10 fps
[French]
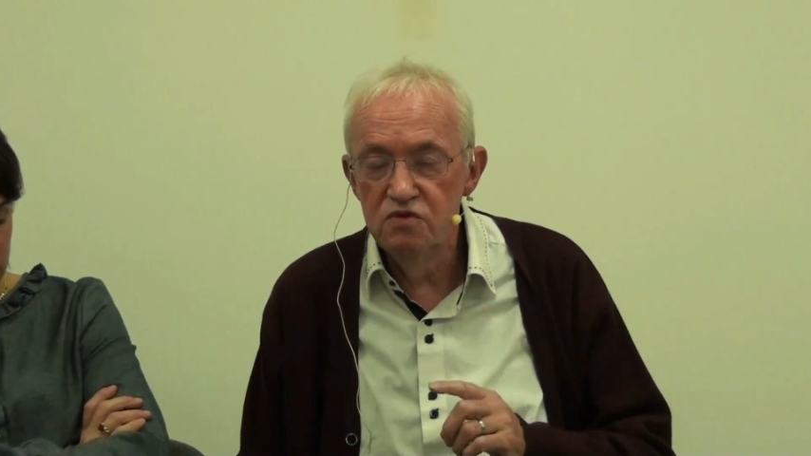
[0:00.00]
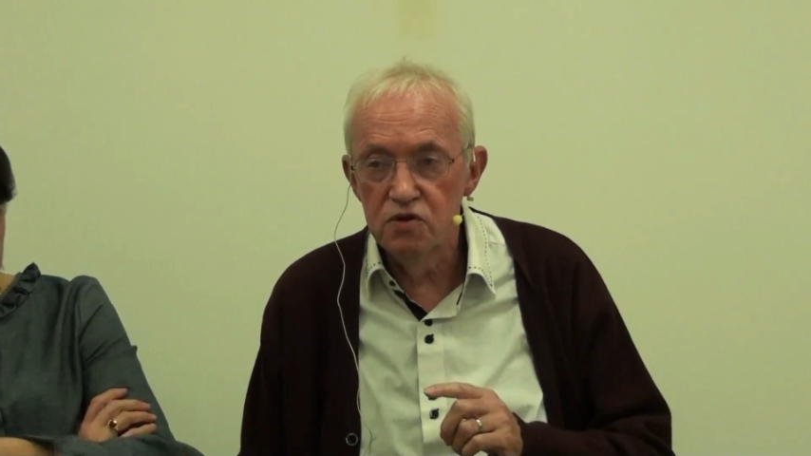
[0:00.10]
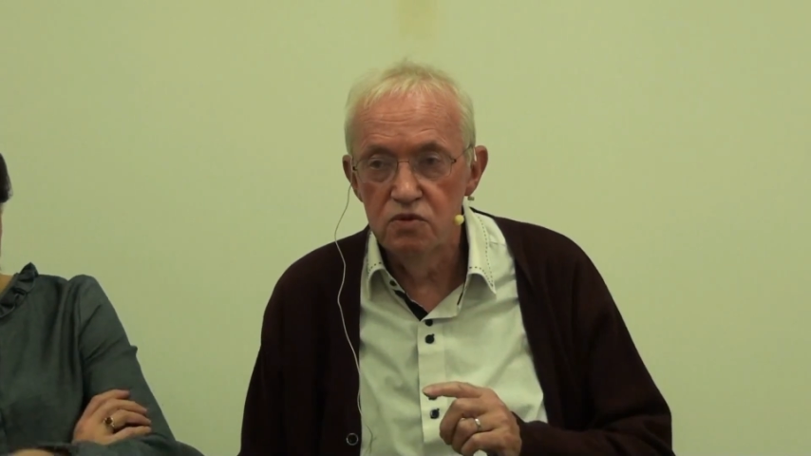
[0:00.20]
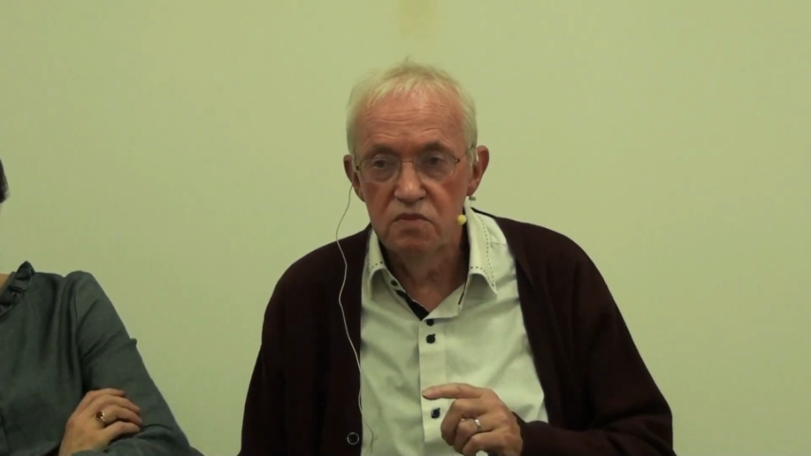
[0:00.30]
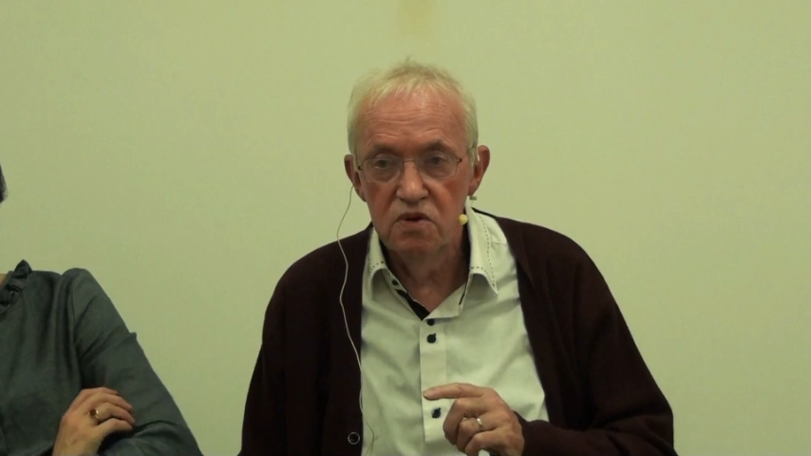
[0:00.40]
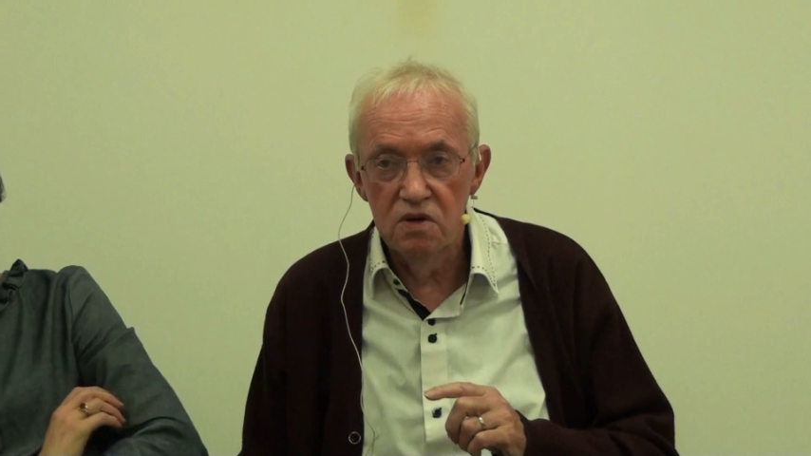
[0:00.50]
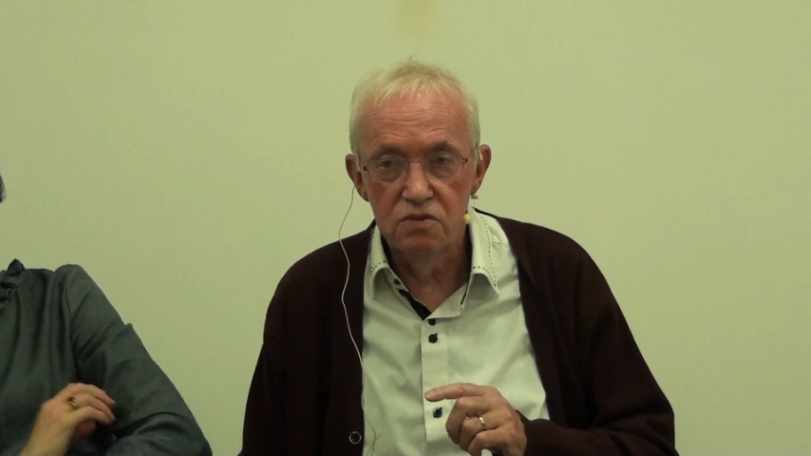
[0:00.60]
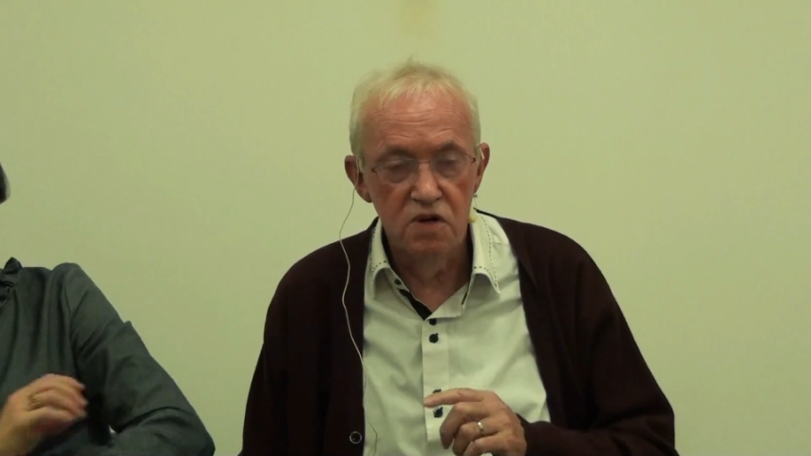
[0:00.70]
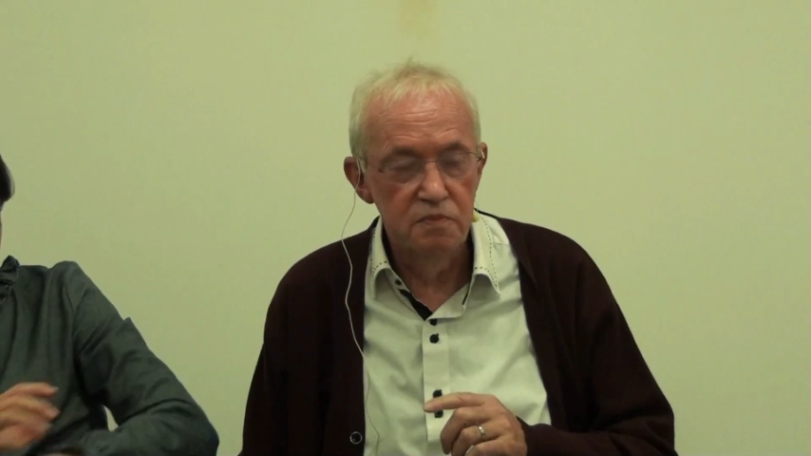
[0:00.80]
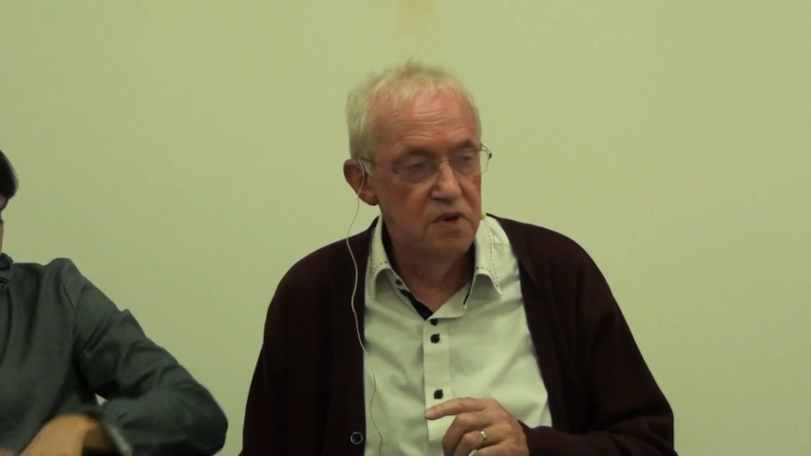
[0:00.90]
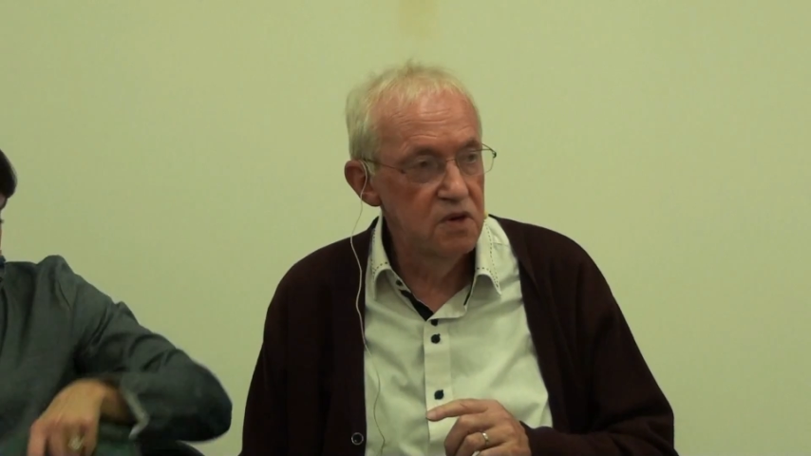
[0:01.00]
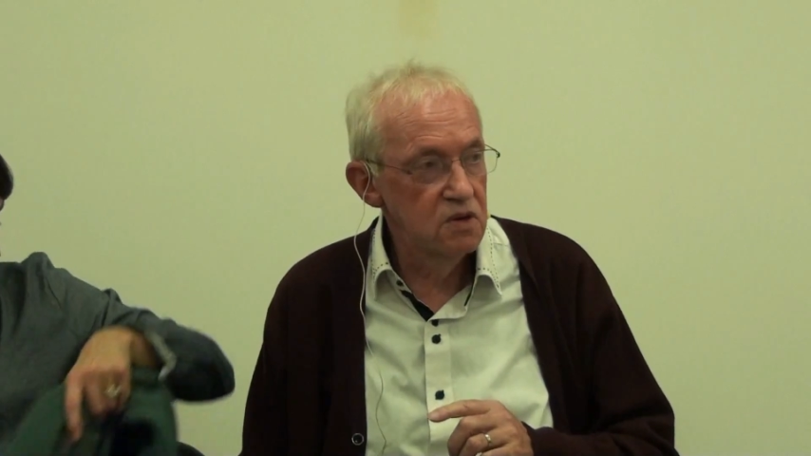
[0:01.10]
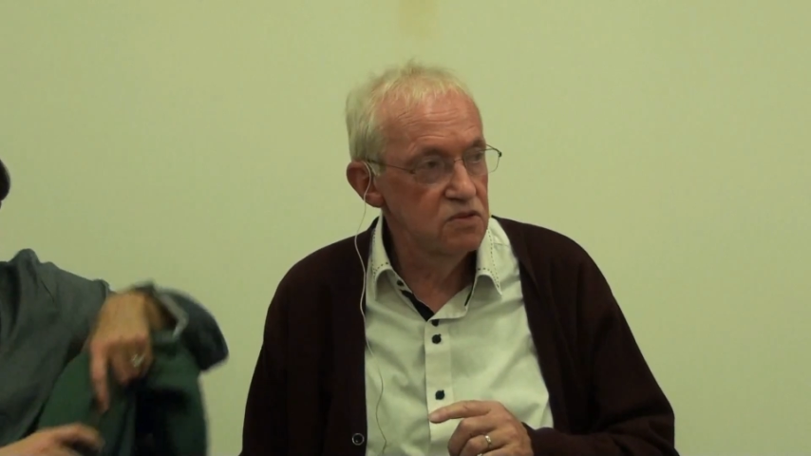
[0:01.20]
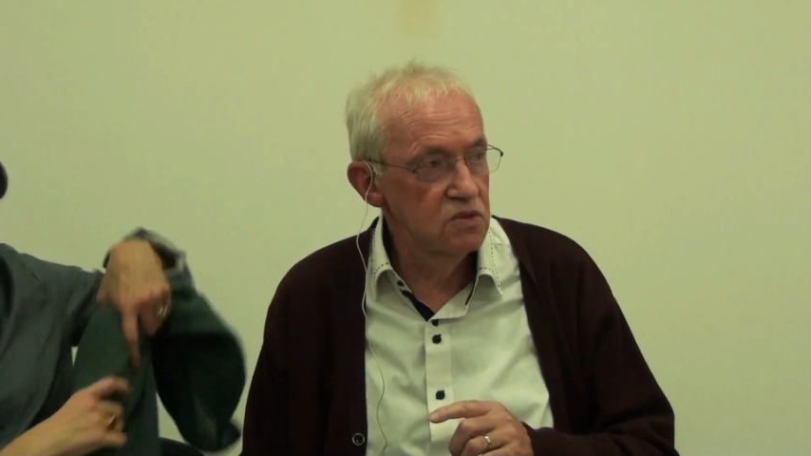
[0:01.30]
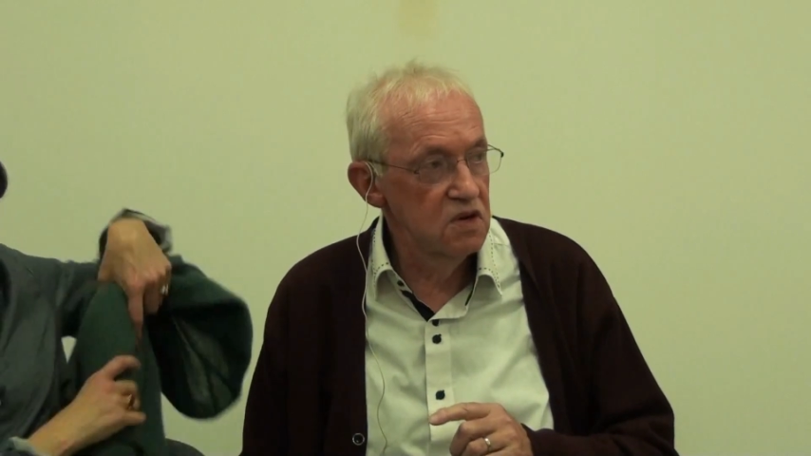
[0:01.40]
du gouvernement de
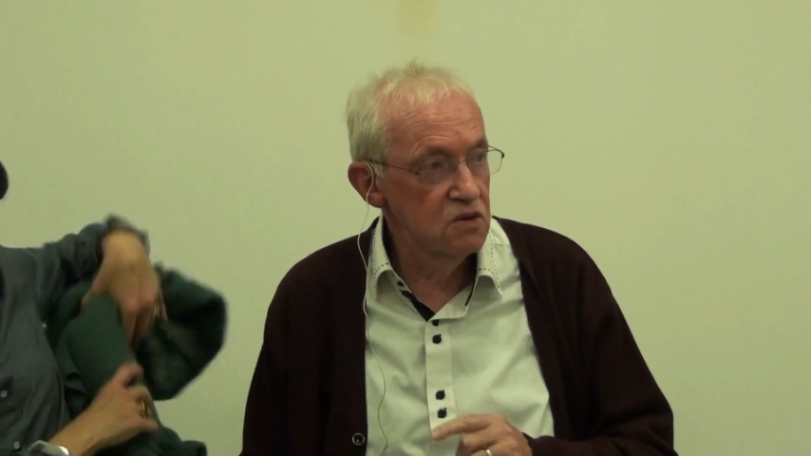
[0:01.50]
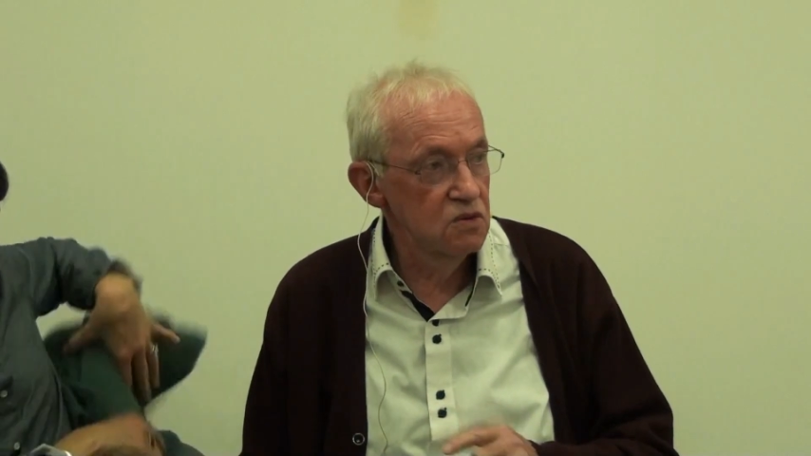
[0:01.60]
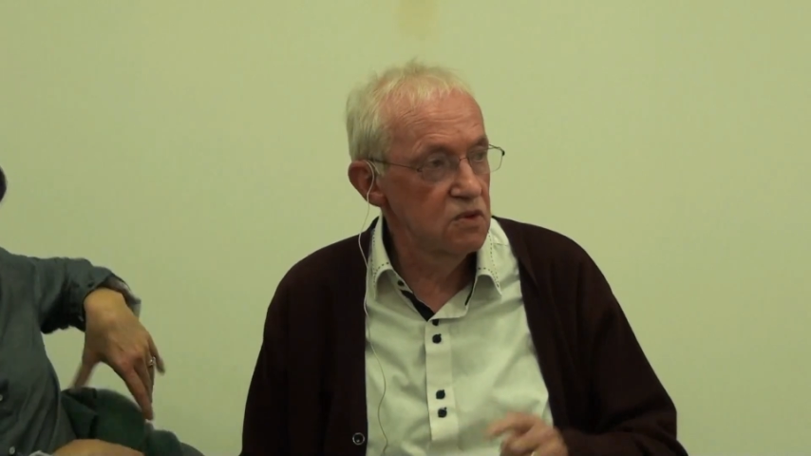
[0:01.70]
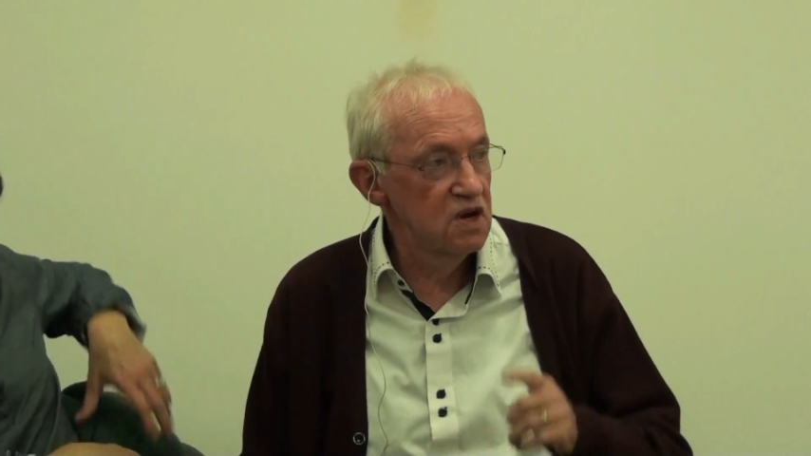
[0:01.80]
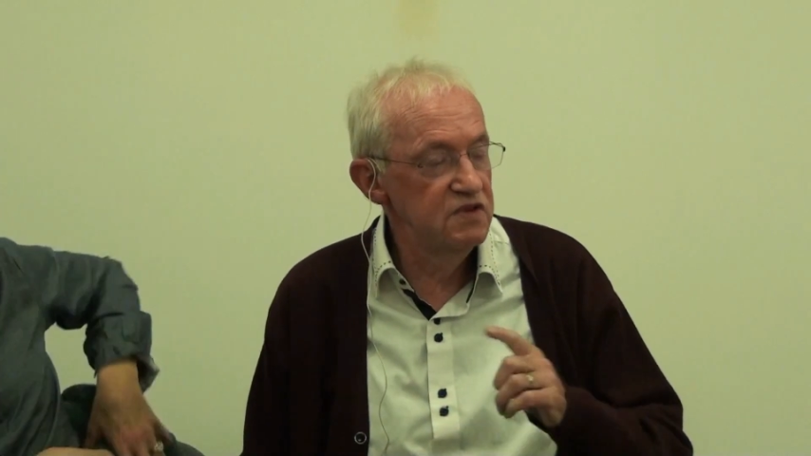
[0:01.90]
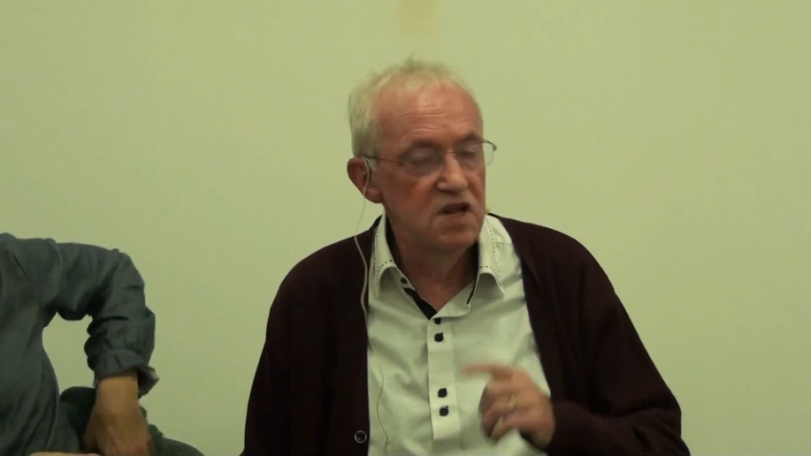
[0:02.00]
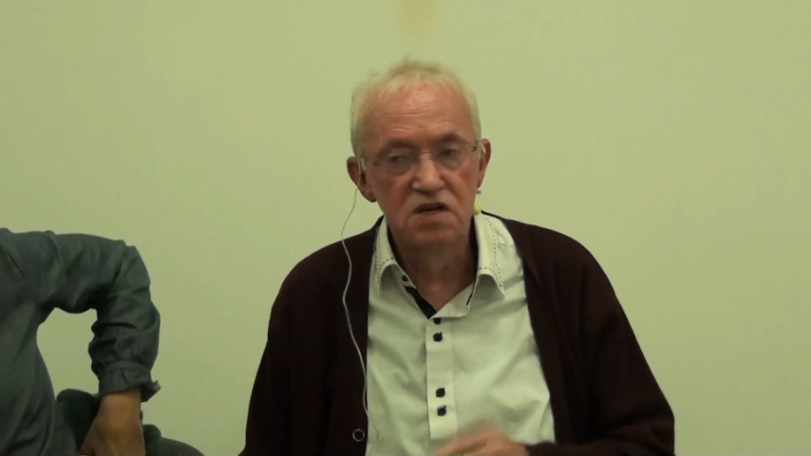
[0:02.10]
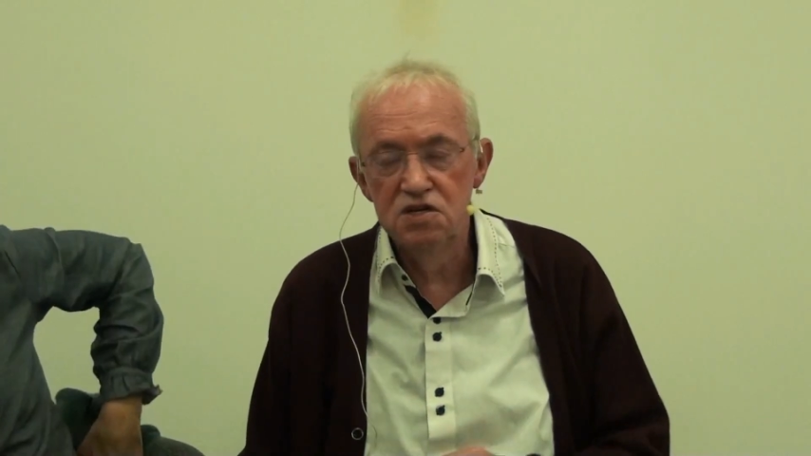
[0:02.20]
l'époque, en tout cas contre l'avis de